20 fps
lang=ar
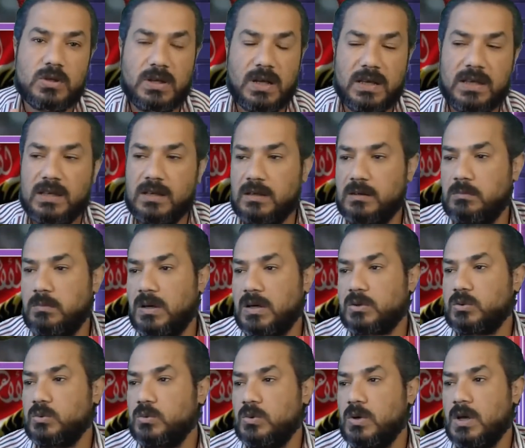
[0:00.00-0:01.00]
قليل
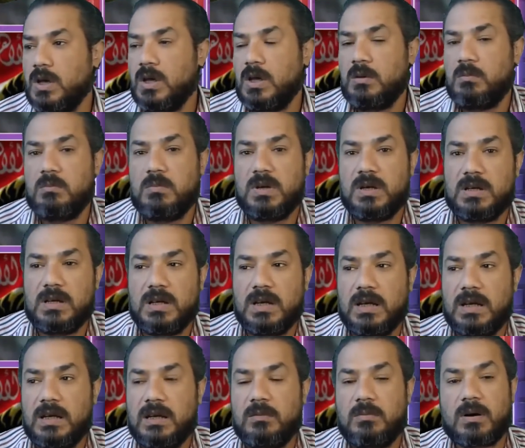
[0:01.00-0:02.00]
برضه من
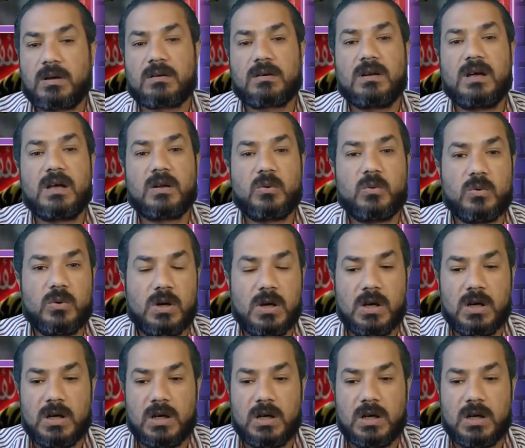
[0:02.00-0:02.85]
اللي برروا